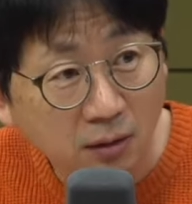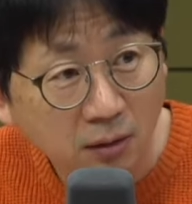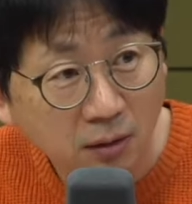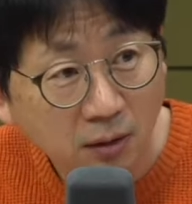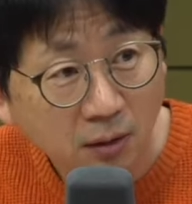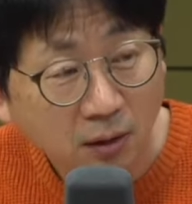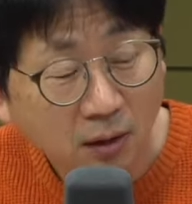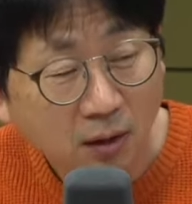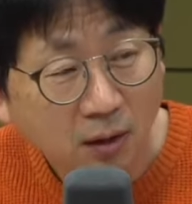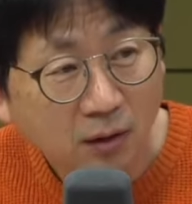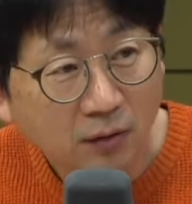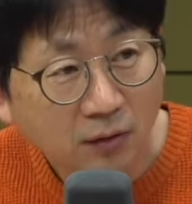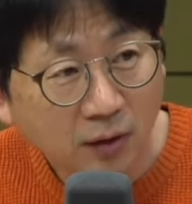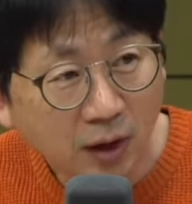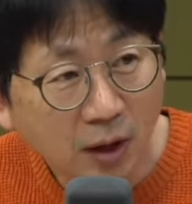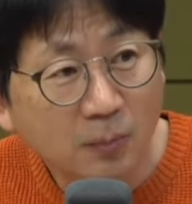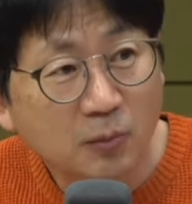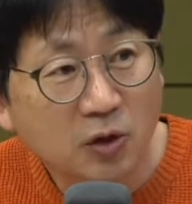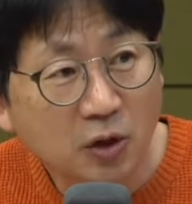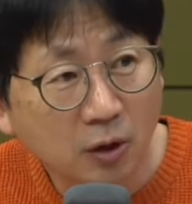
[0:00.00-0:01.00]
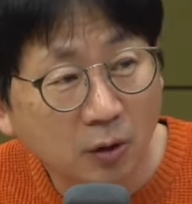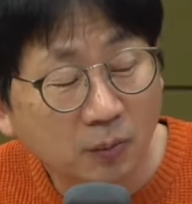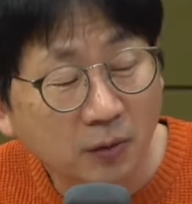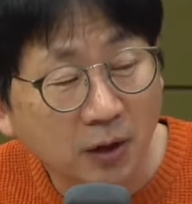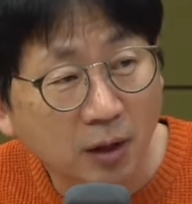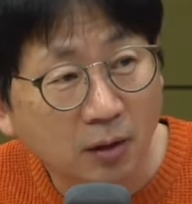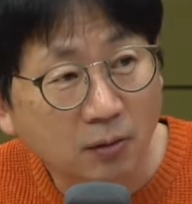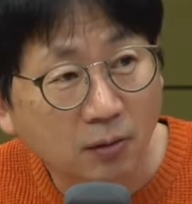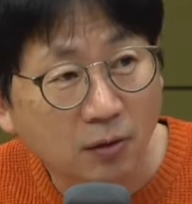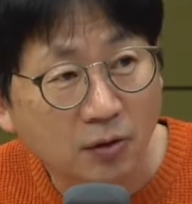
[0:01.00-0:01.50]
어. 사람처럼
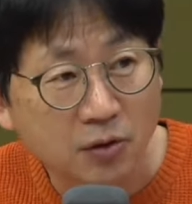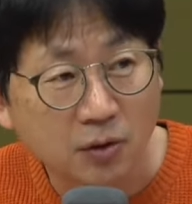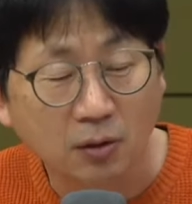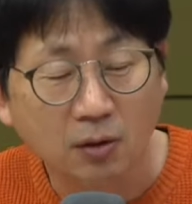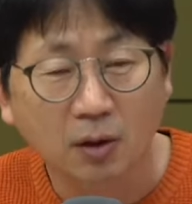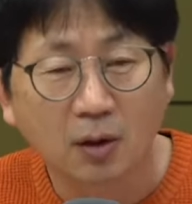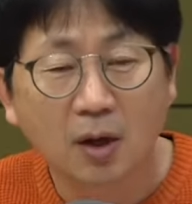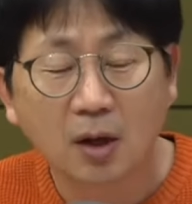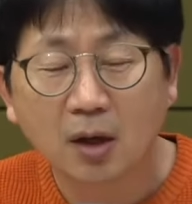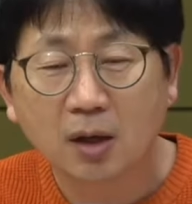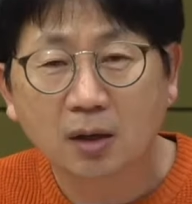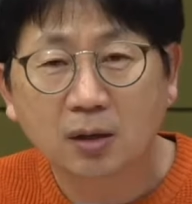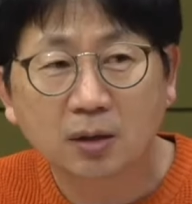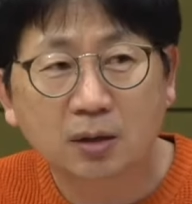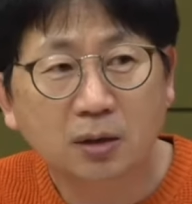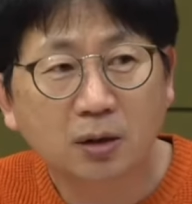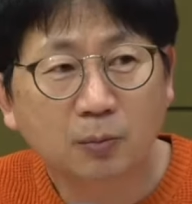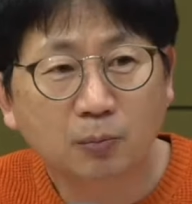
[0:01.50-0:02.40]
되는 거죠. 네. 그